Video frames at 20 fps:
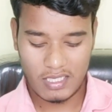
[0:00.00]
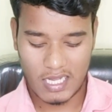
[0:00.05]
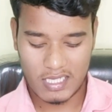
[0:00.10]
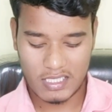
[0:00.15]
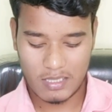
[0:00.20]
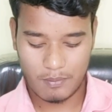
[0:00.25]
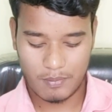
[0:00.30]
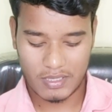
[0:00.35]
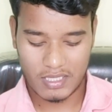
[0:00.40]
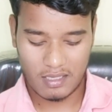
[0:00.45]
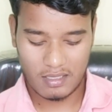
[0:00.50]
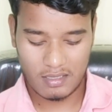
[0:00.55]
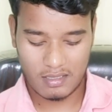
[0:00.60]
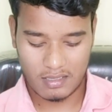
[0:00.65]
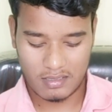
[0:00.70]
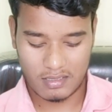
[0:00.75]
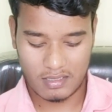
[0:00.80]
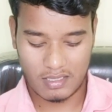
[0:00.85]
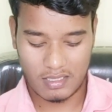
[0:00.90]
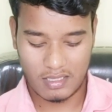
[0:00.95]
यहाँ से पता
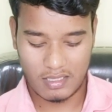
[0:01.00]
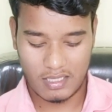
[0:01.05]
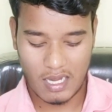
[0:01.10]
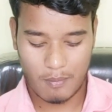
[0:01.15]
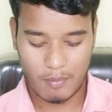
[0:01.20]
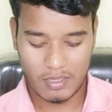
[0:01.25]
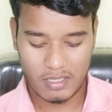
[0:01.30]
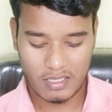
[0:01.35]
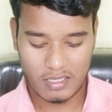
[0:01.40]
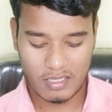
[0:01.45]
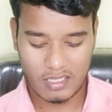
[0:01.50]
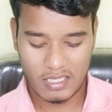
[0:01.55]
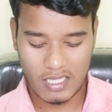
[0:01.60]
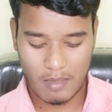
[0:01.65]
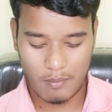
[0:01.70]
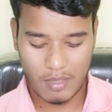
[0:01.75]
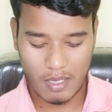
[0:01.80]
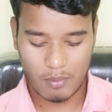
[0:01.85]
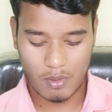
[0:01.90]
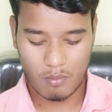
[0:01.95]
कर सकते हैं यहाँ पर देखेंगे
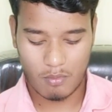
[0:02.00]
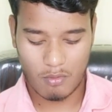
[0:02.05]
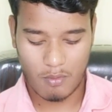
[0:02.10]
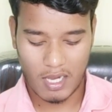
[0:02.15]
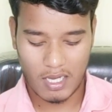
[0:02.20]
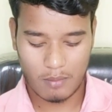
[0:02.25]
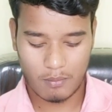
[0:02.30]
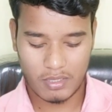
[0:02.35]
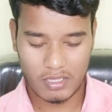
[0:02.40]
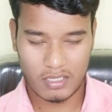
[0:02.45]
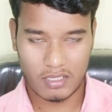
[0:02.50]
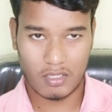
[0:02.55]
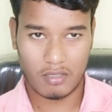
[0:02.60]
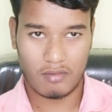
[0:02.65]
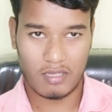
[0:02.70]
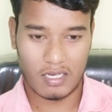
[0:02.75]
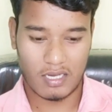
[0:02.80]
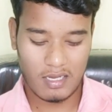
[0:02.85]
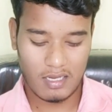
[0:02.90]
तो यहाँ पर आपको मोबाइल नंबर देखने को